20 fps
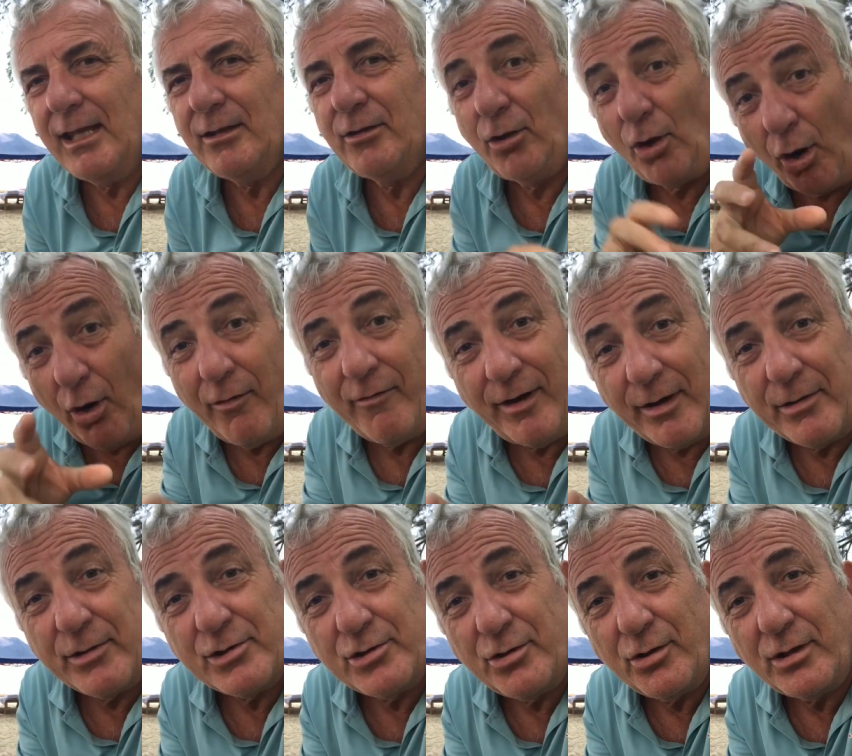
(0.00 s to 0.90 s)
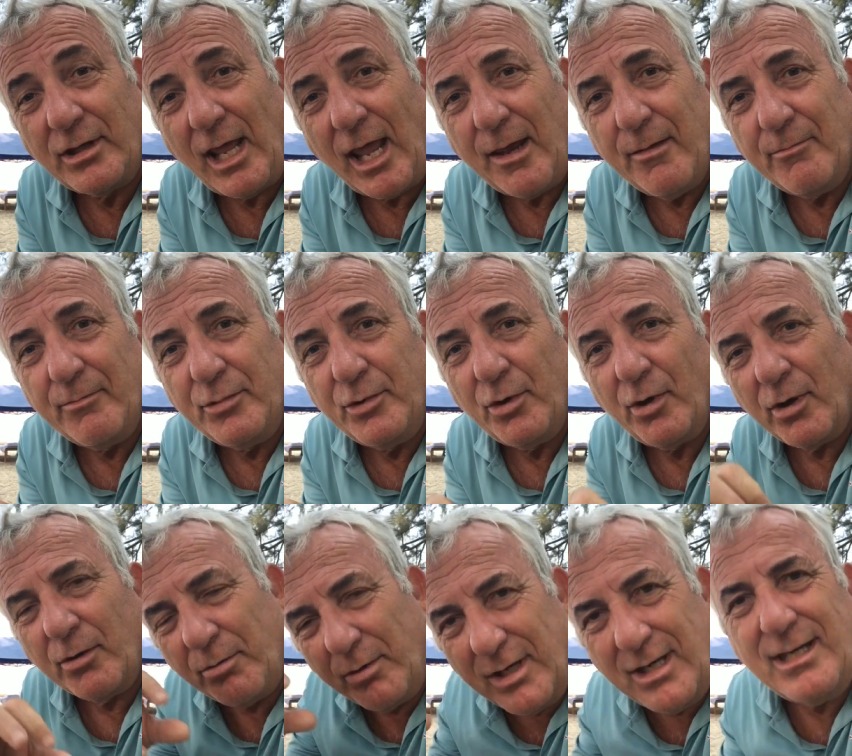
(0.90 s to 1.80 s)
trova questo tempio e
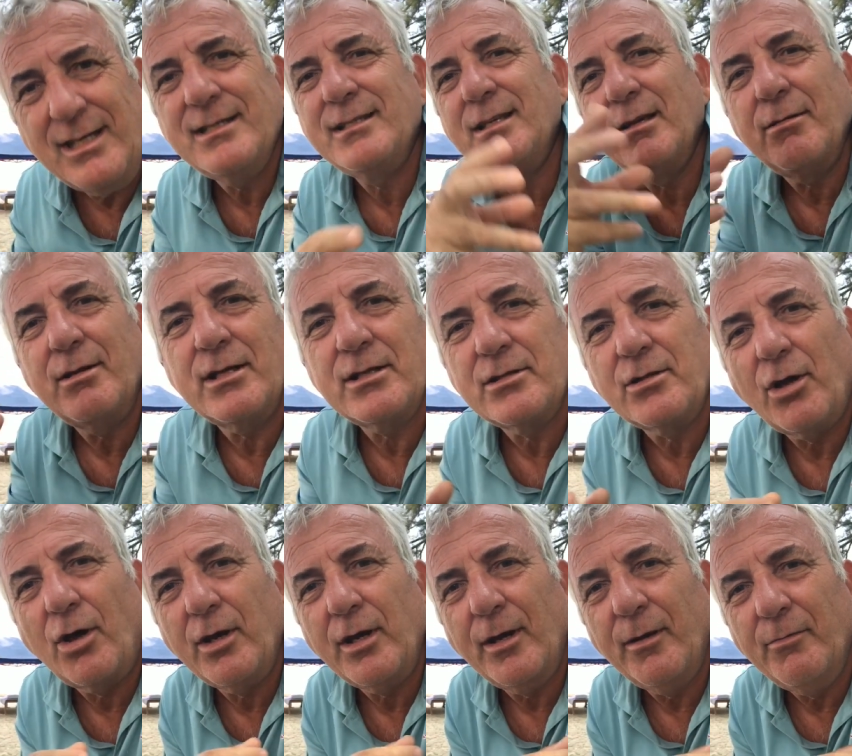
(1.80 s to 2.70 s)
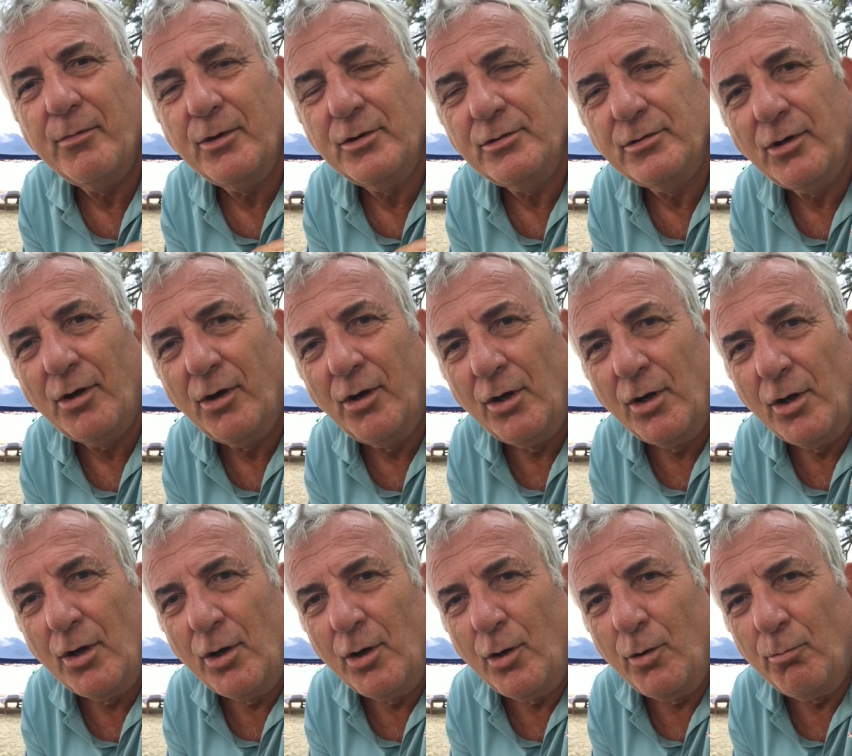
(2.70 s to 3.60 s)
qui inizia una storia
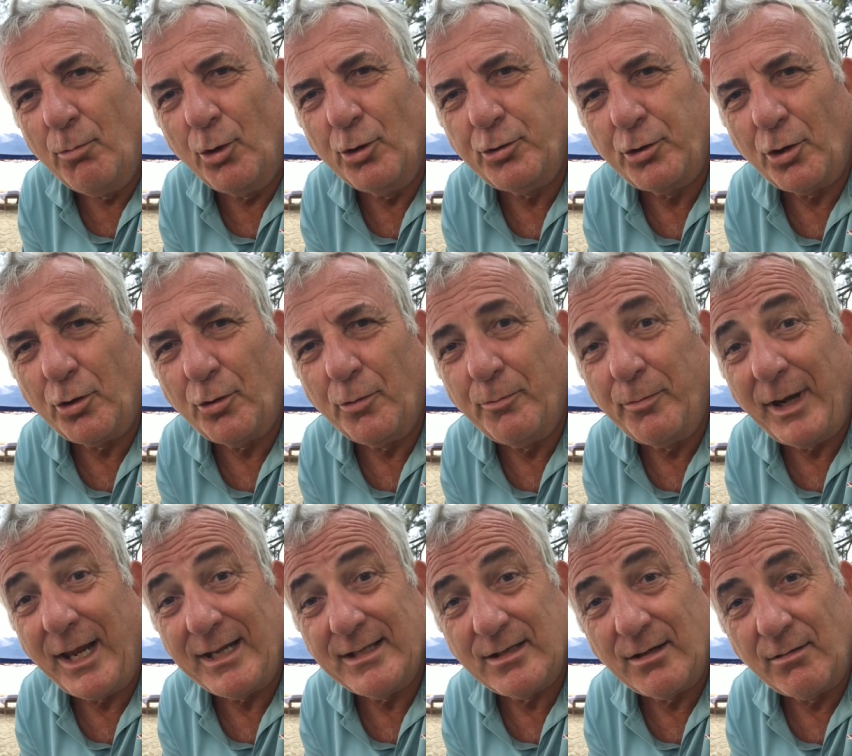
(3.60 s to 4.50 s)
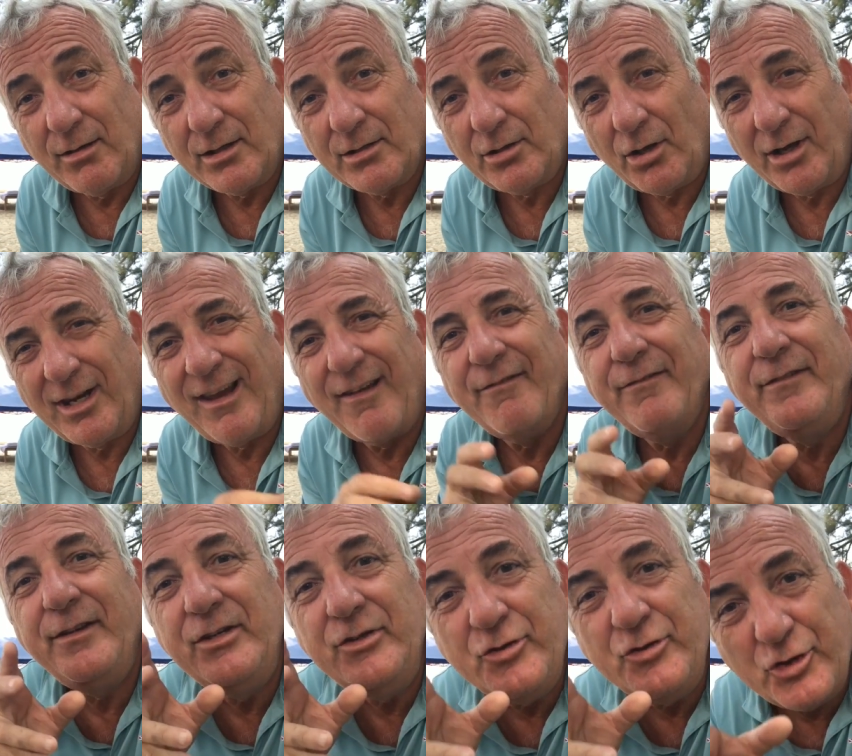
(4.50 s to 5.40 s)
molto molto complessa, una storia
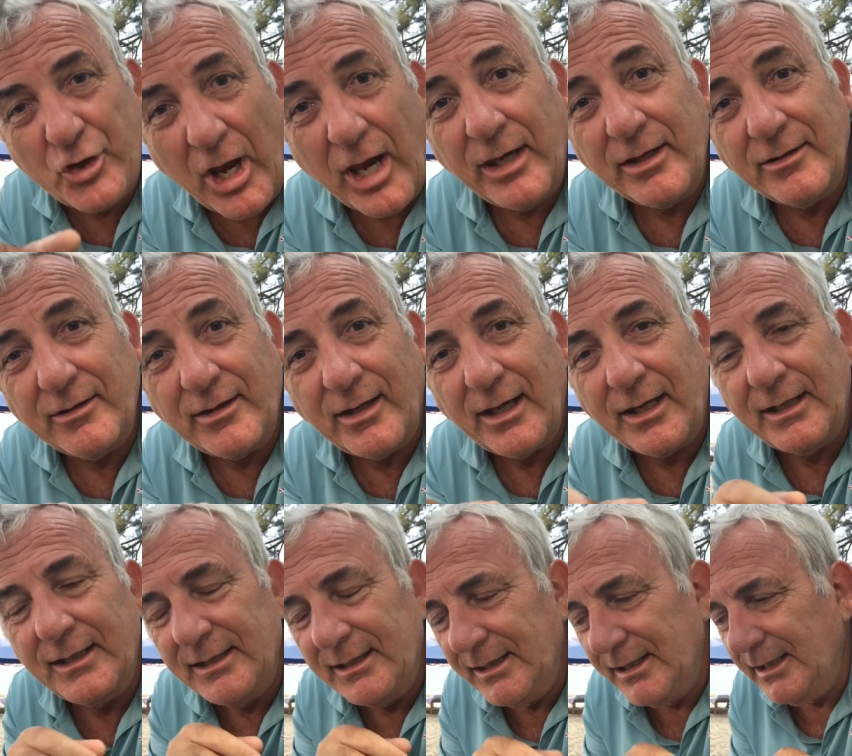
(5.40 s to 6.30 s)
avvincente.